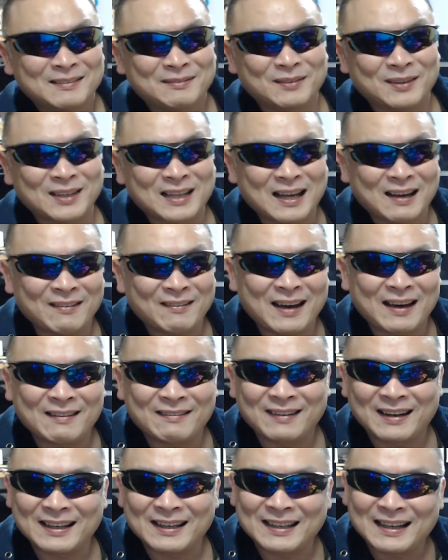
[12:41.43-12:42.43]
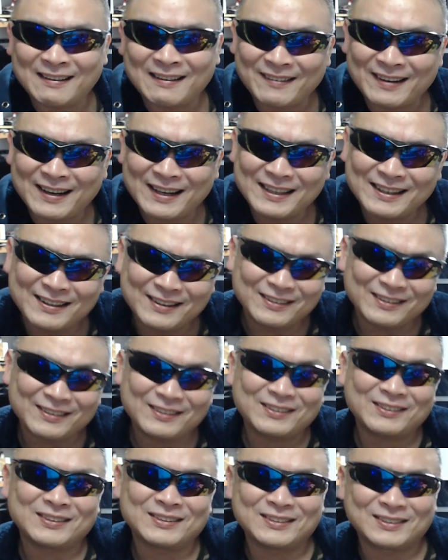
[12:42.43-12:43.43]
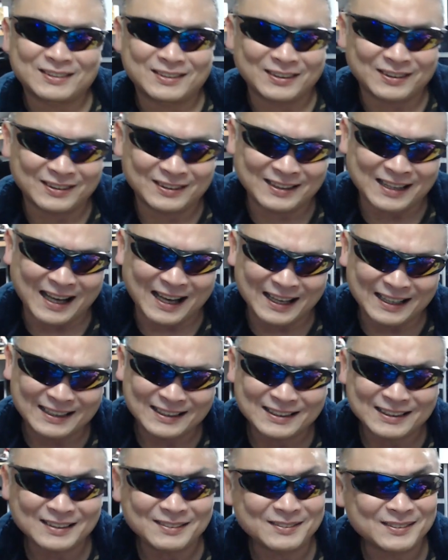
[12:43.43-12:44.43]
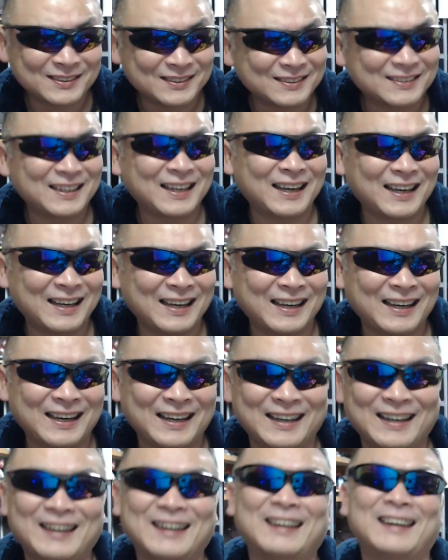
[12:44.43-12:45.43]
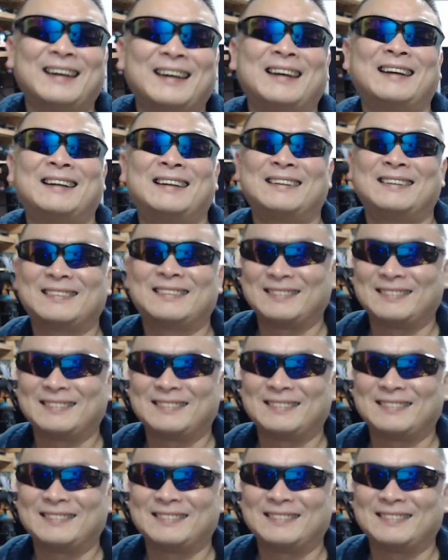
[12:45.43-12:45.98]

モナ Wi-Fi やばいよ、本当大丈夫ね。